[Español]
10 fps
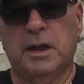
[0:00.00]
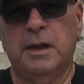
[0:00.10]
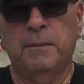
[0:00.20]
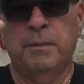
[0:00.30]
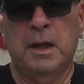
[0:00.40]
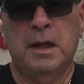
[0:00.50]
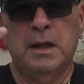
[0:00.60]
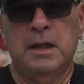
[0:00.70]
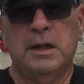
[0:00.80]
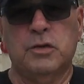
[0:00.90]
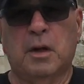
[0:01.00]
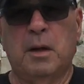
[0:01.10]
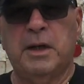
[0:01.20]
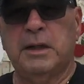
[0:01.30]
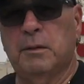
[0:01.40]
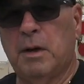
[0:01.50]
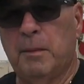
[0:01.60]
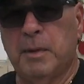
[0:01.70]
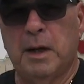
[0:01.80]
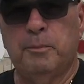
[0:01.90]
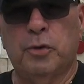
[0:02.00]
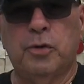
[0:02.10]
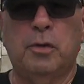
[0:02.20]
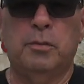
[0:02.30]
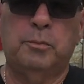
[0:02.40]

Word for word: tres y solamente vas a pagar por dos